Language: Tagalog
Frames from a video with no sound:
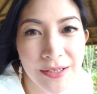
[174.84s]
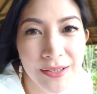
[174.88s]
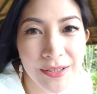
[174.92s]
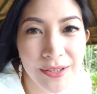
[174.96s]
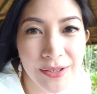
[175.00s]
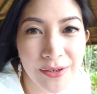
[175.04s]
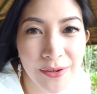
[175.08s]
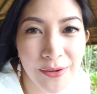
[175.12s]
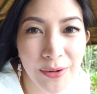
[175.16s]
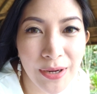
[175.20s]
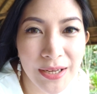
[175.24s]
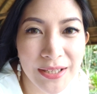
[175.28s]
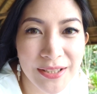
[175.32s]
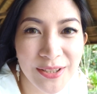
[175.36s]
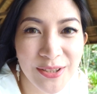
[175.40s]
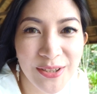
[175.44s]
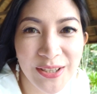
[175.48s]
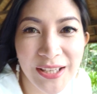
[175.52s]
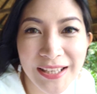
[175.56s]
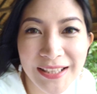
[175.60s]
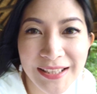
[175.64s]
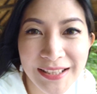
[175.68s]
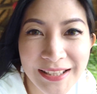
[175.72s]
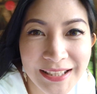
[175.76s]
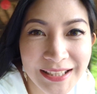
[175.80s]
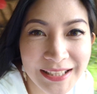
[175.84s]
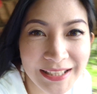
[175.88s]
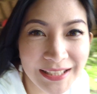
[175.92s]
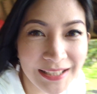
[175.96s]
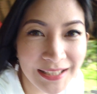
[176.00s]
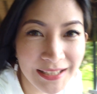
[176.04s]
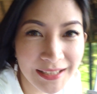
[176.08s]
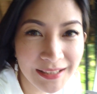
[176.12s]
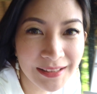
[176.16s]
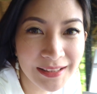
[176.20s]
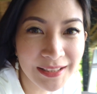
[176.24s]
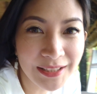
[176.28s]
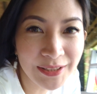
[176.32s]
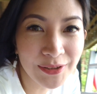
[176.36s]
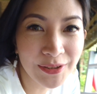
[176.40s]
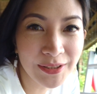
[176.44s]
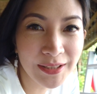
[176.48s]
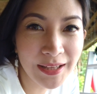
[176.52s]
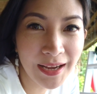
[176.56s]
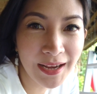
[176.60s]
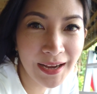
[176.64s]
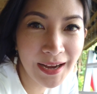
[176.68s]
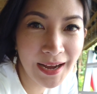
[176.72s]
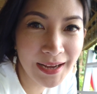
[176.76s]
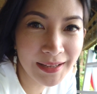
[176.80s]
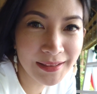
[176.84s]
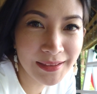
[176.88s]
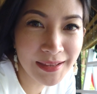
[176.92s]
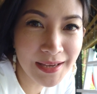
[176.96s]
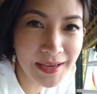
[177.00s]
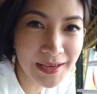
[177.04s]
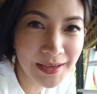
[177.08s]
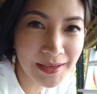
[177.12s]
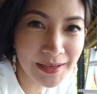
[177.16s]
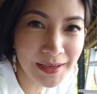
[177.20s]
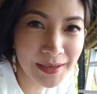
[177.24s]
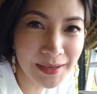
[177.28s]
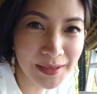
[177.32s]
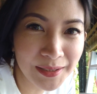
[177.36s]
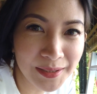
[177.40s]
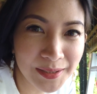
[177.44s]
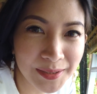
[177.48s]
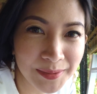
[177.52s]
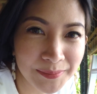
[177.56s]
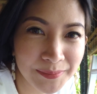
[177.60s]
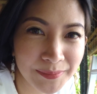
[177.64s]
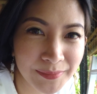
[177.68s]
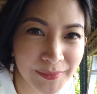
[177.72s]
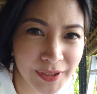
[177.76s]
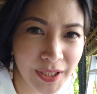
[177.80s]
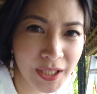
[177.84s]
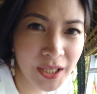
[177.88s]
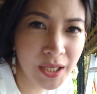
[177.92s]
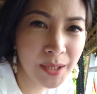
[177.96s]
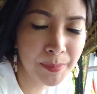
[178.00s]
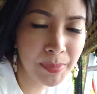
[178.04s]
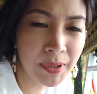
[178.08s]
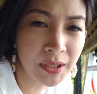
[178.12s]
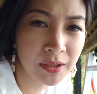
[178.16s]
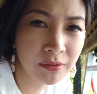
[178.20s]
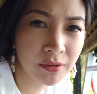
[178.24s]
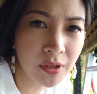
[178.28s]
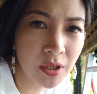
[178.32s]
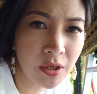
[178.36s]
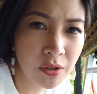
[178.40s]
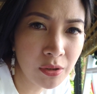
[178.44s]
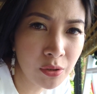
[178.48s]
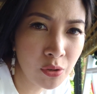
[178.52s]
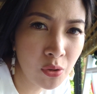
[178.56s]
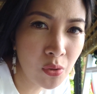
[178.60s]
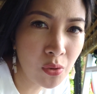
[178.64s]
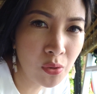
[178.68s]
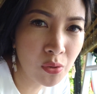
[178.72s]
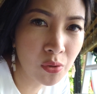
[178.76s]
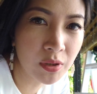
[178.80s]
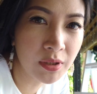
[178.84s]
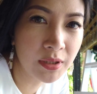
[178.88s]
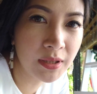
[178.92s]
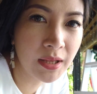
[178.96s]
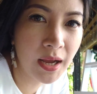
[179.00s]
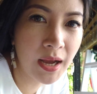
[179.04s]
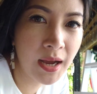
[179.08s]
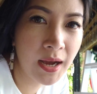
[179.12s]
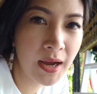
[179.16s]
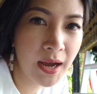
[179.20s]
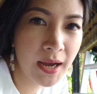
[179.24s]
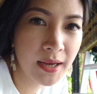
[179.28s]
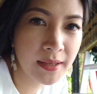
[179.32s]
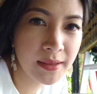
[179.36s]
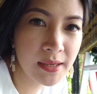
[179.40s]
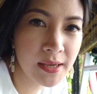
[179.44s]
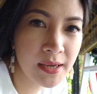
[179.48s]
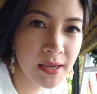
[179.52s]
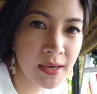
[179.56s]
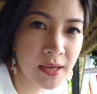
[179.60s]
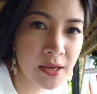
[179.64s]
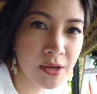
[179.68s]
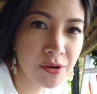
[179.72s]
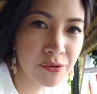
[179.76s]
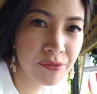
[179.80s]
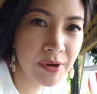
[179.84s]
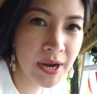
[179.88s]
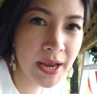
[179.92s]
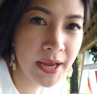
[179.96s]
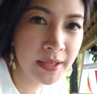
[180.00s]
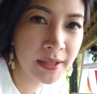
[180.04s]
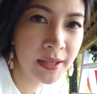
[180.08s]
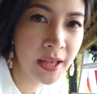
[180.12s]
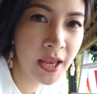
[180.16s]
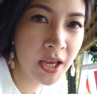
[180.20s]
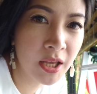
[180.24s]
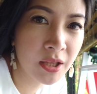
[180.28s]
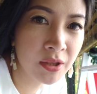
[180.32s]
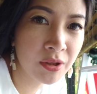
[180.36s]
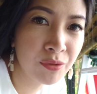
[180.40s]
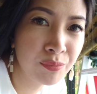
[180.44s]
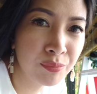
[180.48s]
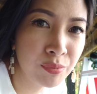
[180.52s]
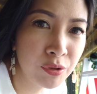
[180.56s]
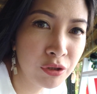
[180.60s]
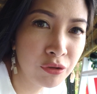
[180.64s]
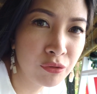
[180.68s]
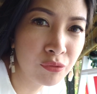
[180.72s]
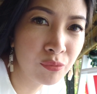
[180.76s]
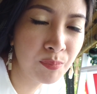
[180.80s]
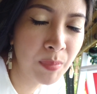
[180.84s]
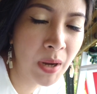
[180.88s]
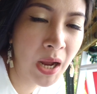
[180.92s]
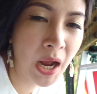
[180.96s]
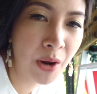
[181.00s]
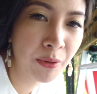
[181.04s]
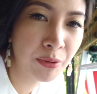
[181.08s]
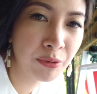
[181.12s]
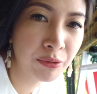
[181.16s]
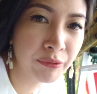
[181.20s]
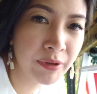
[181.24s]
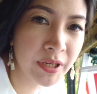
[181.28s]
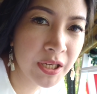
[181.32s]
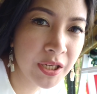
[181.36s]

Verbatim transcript: So, as you can see, andito na ang ating uh, tagapagtanggol, ang ating red and blue Power